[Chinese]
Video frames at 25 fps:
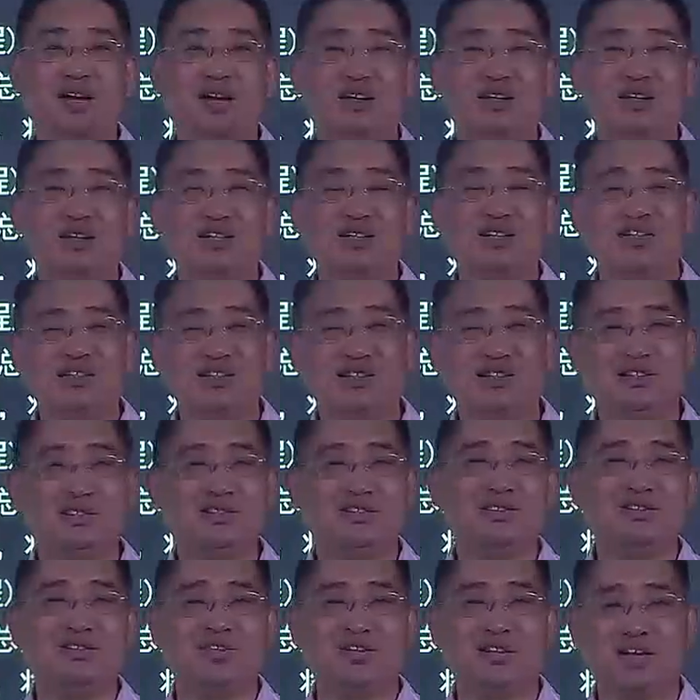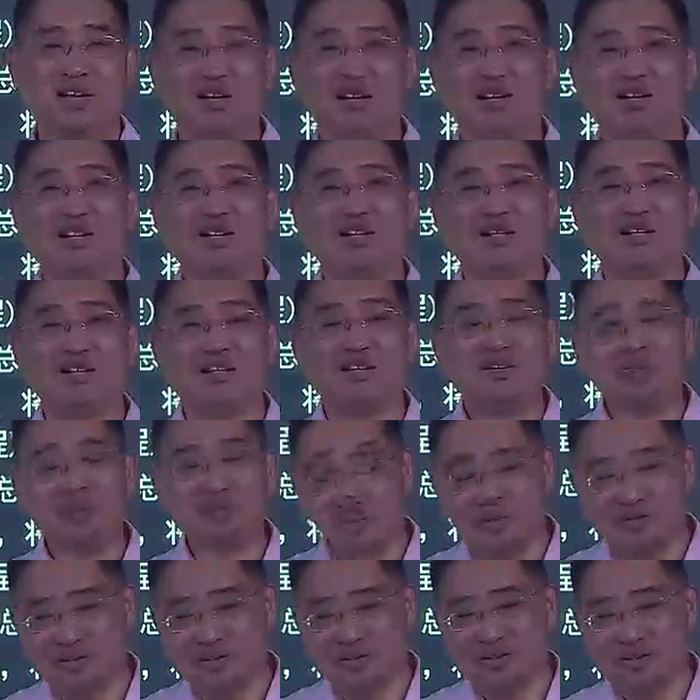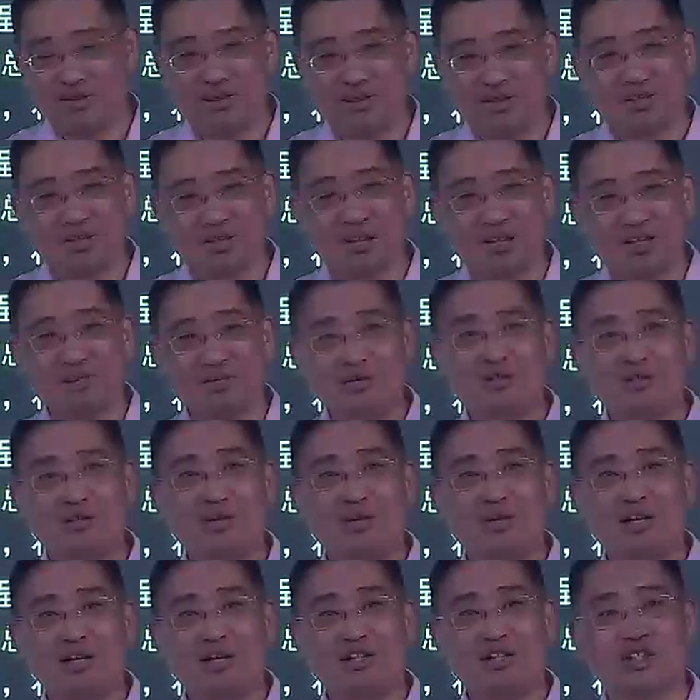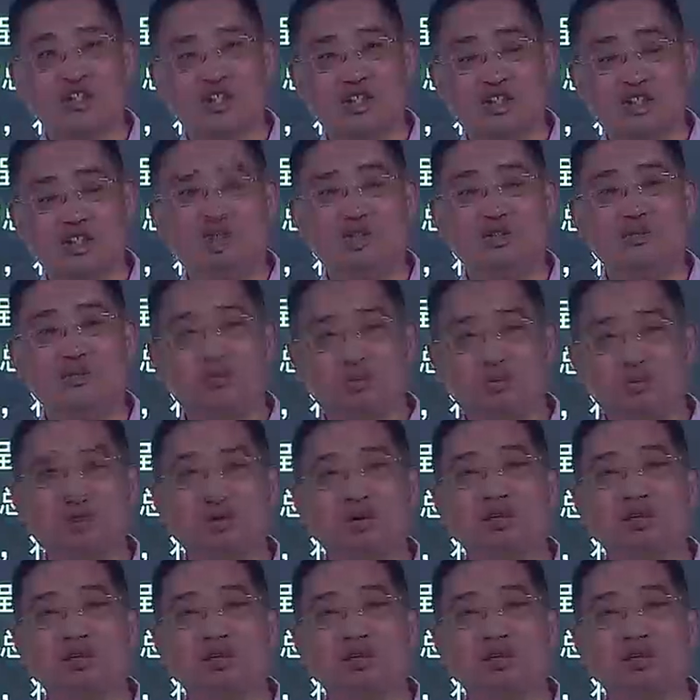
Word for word: 所以说呢，我们说他就会怎么样呢？持续不断的